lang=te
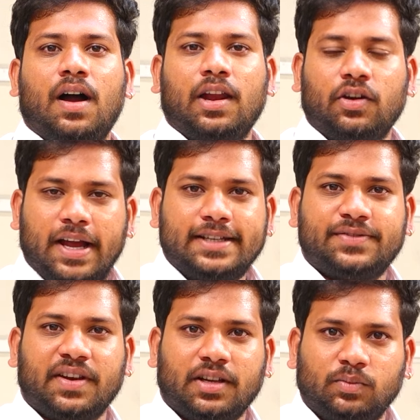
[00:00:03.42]
హలో గైస్
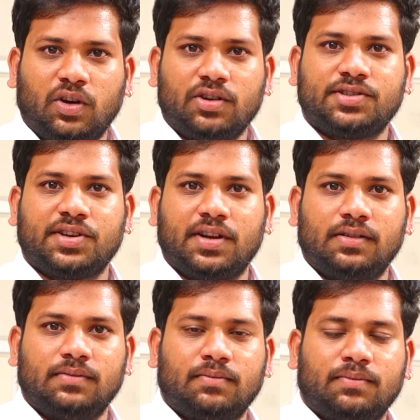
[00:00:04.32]
వెల్కమ్ టు అవర్ ఛానల్
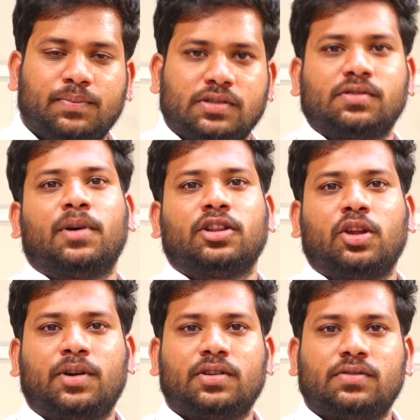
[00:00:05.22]
ప్రస్తుతం మనతో
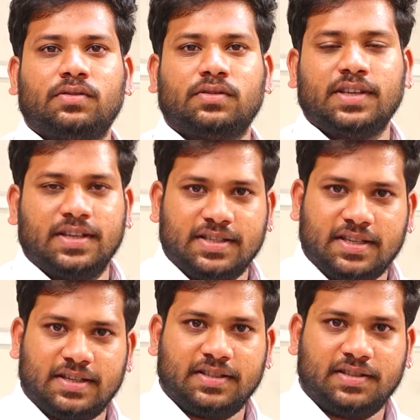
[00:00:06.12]
పాటు సీనియర్
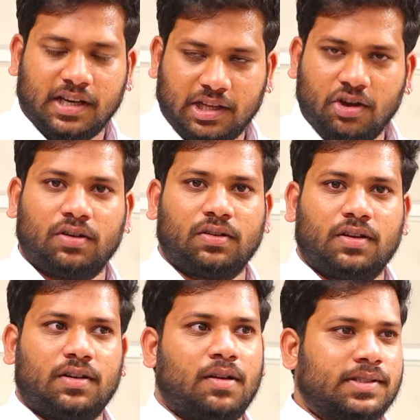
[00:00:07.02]
జర్నలిస్ట్ జగదేవ్ గారు
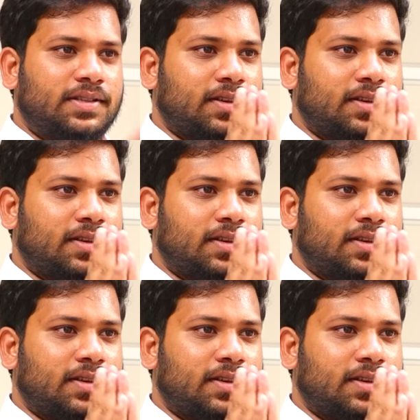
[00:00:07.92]
నమస్తే